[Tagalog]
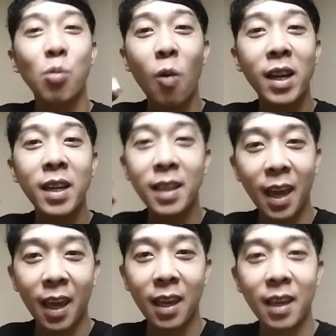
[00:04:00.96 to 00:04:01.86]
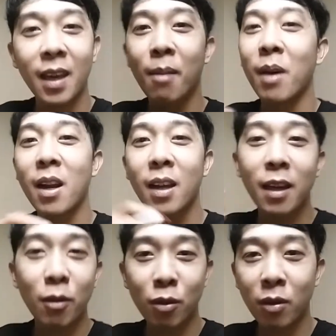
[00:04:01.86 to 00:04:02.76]
is 1K parang
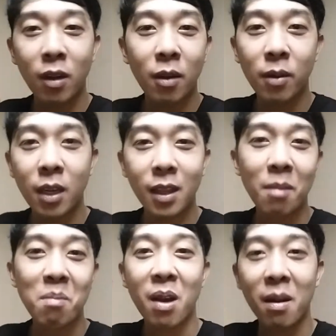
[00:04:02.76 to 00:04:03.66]
ganun yung gagawin natin